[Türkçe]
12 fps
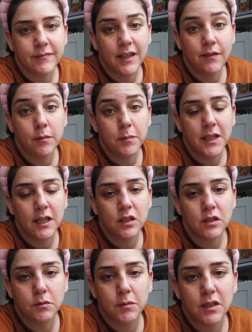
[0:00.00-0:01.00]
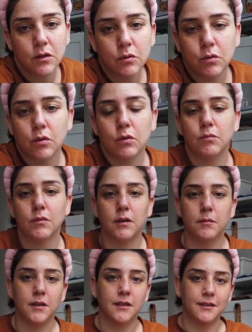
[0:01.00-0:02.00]
evimi değiştirmek istiyorum
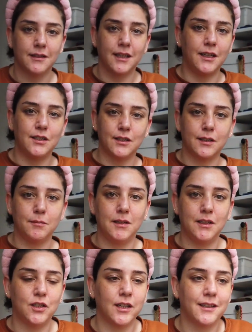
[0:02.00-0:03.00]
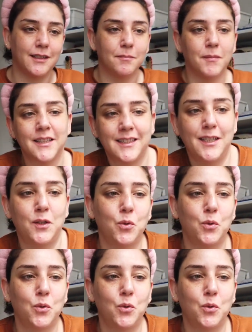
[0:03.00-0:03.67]
ama değiştirebilecek maddi